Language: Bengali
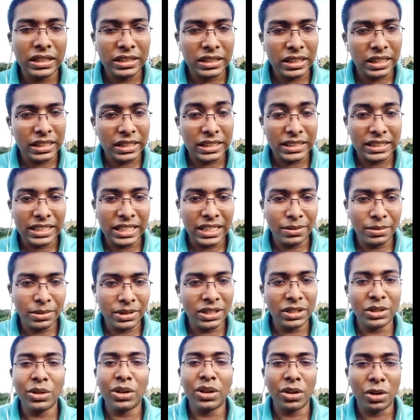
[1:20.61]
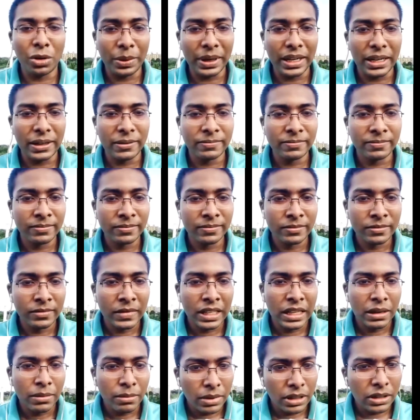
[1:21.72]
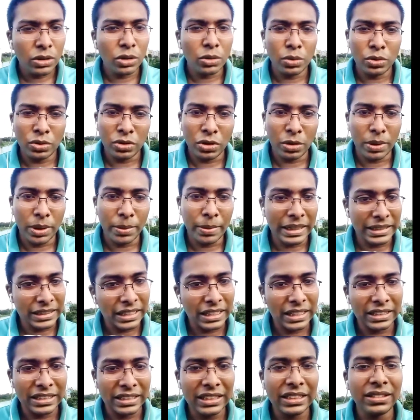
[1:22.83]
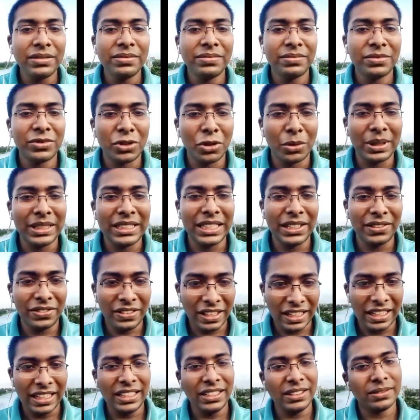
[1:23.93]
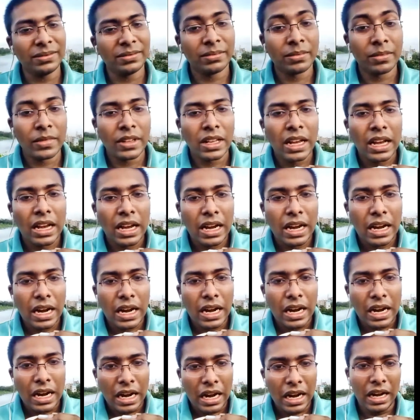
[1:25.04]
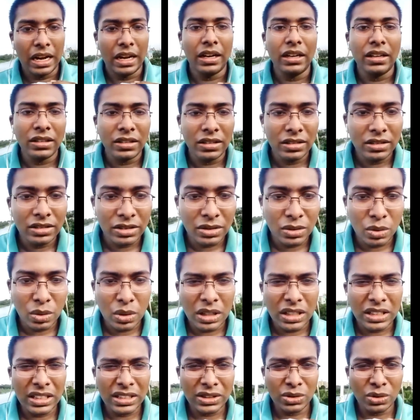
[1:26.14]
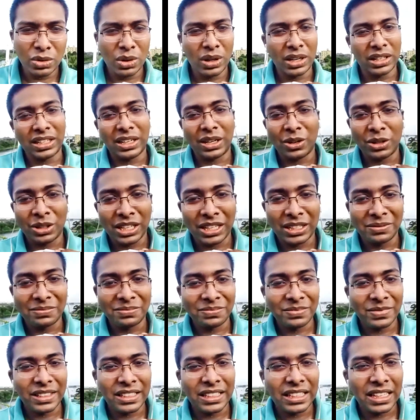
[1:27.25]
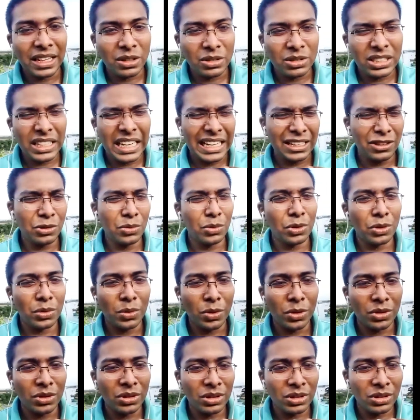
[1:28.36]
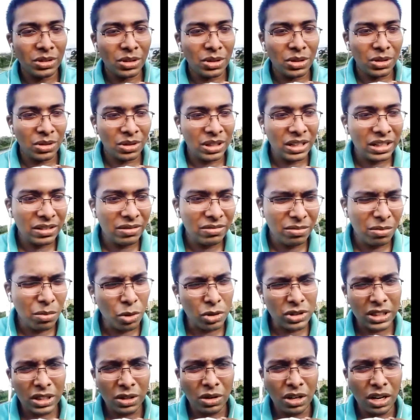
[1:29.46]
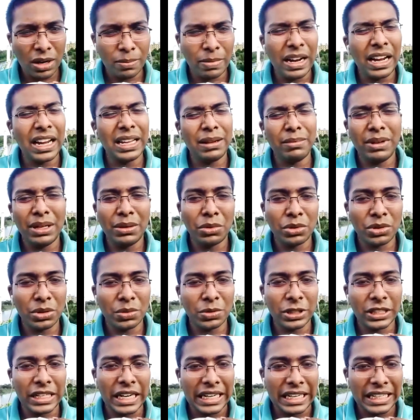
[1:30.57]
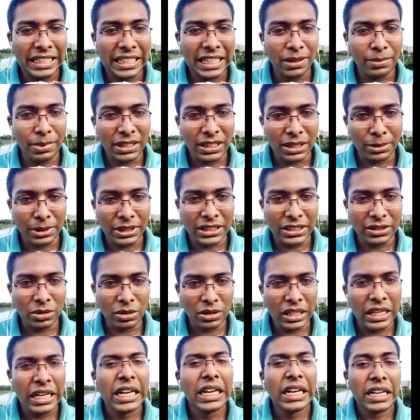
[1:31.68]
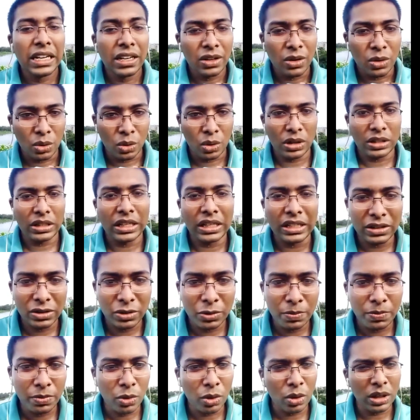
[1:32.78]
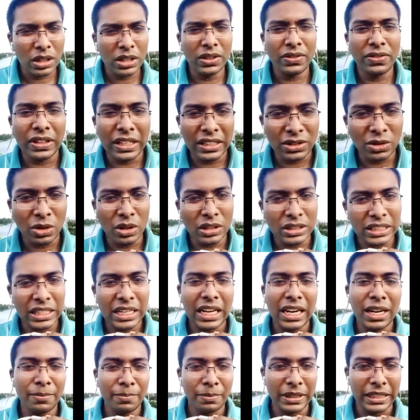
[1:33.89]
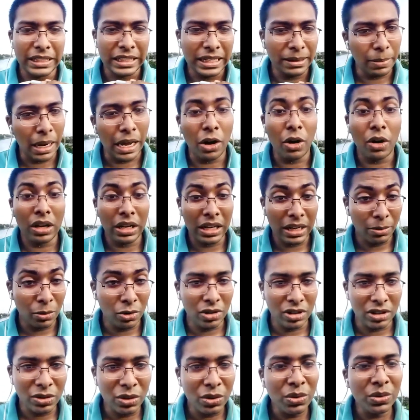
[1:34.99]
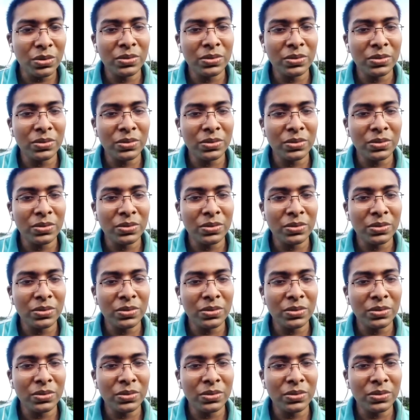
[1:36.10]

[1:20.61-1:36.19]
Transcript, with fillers: একটা সেলিব্রেশন তো আর হবে না বাট তবু সবাই বাসায় আছি সবাই সেফ থাকি আর স্টুডেন্টদের জন্য একটা কথা তা হচ্ছে এত বড় বন্ধটা মজা করার বা এমনি বসে বসে কাটিয়ে দেওয়ার পাশাপাশি যদি কোনো একটা কিছু প্রোডাক্টিভ কাজ করা যায় খারাপ কি ভালো লাগে এমন কিছু